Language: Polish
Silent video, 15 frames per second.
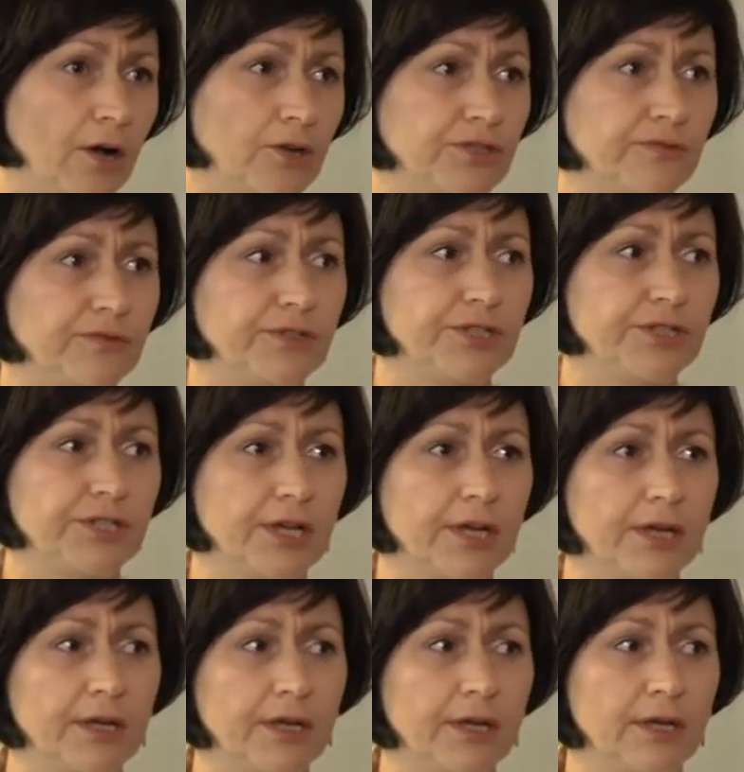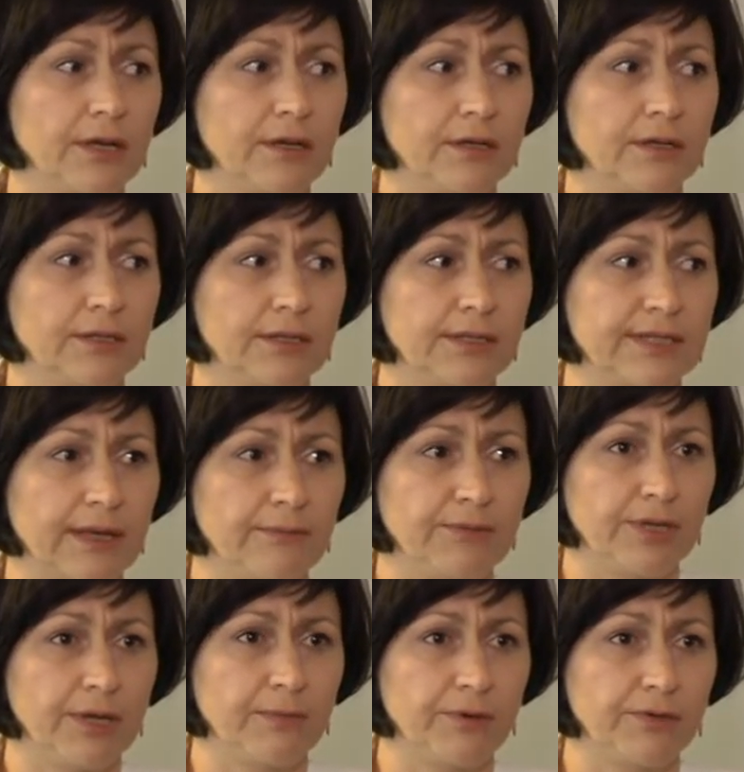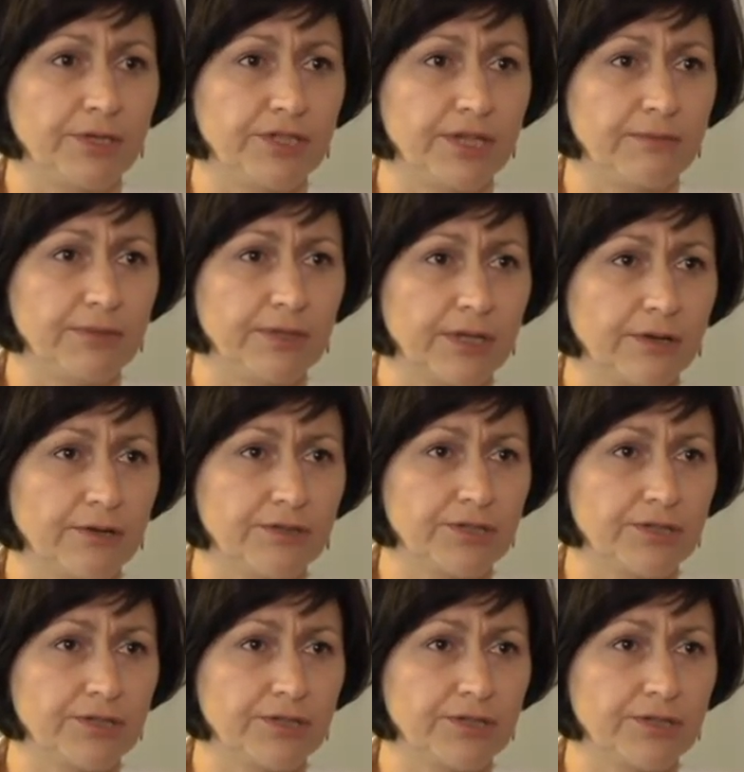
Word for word: Oczywiście e, sami nie poniesiemy tego